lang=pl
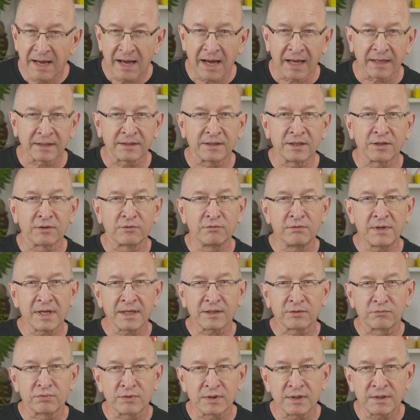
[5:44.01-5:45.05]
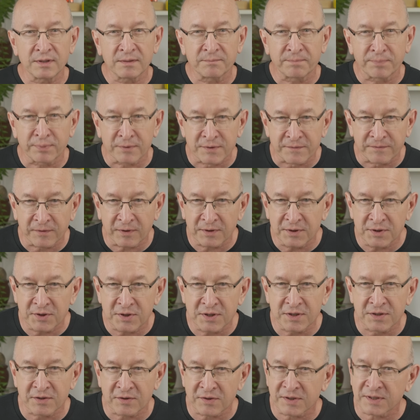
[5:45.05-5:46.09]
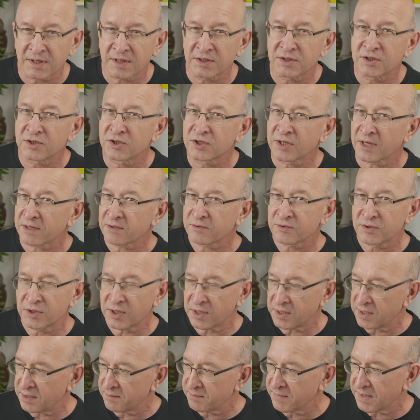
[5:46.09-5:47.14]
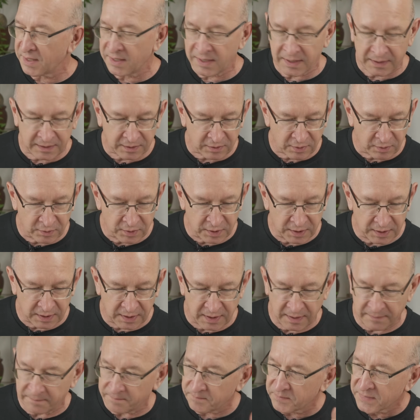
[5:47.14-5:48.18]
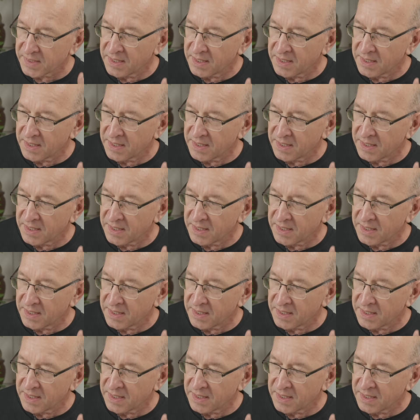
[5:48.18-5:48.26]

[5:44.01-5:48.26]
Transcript: Artykule, który pozwoli Ci zostać czarodziejem elektronikiem.